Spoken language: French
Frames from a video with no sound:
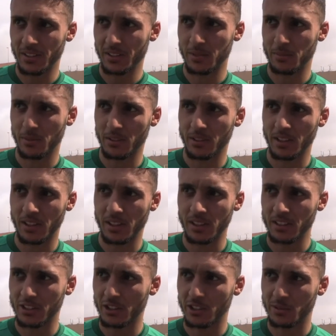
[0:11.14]
je pense c'est
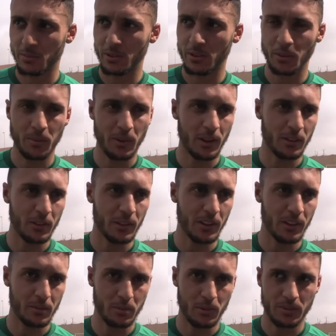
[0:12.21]
un changement de température, hein.
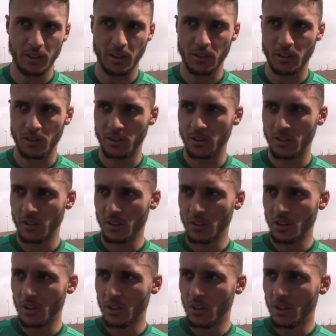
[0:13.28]
c'est pour ça que
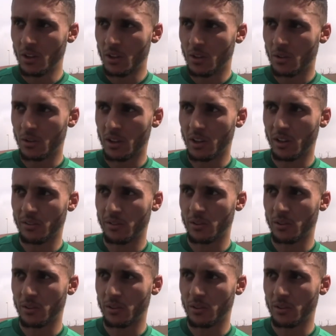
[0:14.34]
qu'on arrive